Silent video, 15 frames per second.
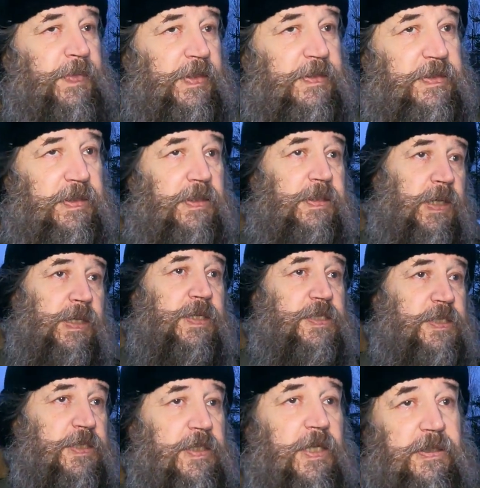где
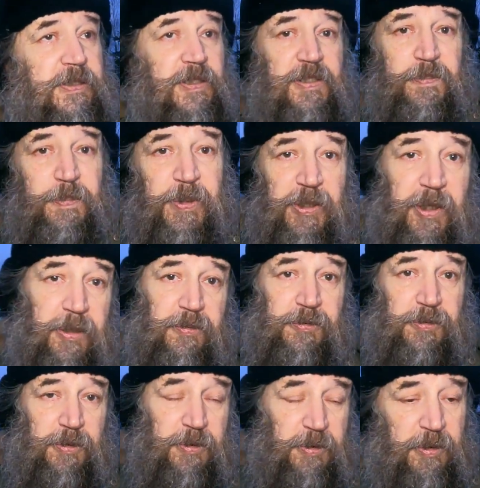сидят,
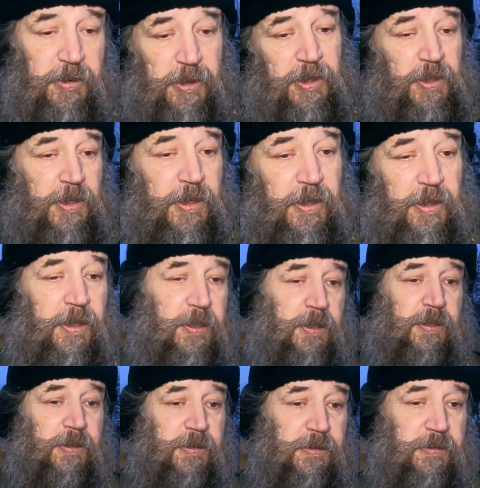разбирают
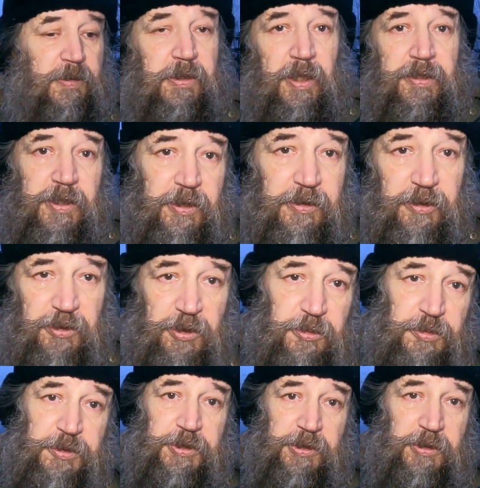какие-то
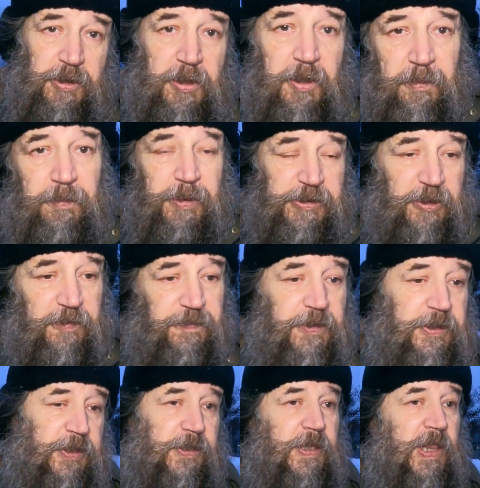случаи
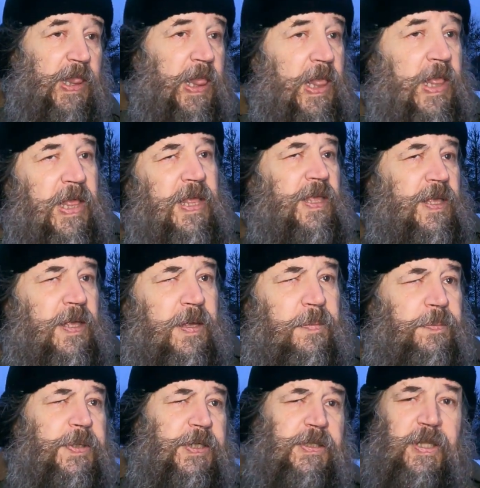бытовые,
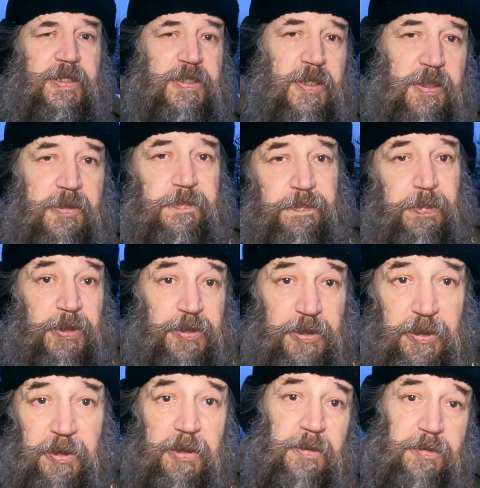приглашают
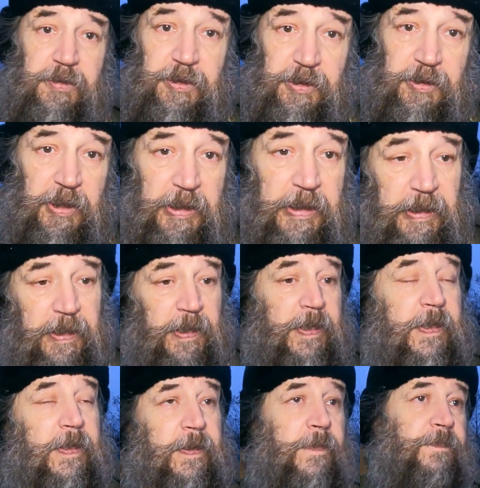простых людей.
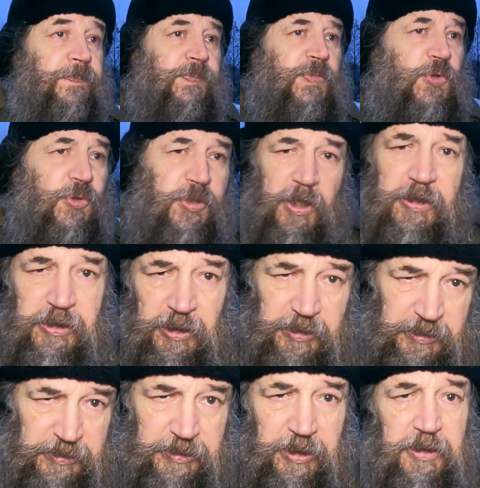Ну,
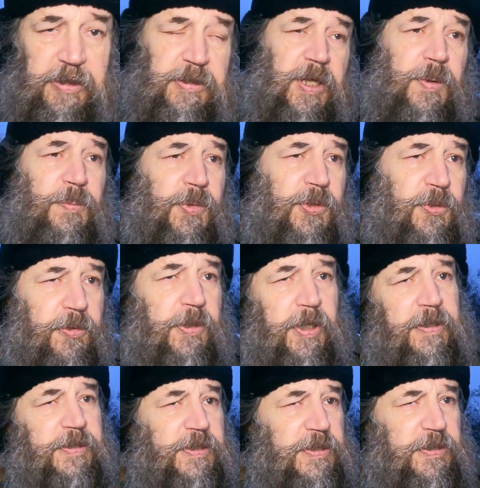иногда, кстати, там
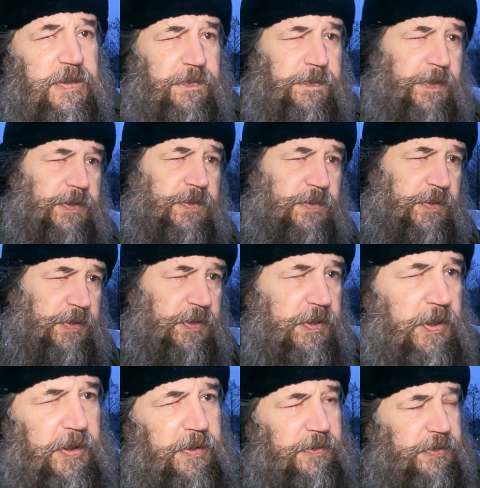много артистов, которые
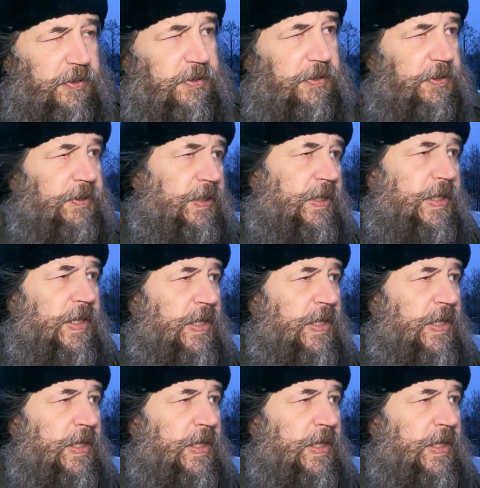играют этих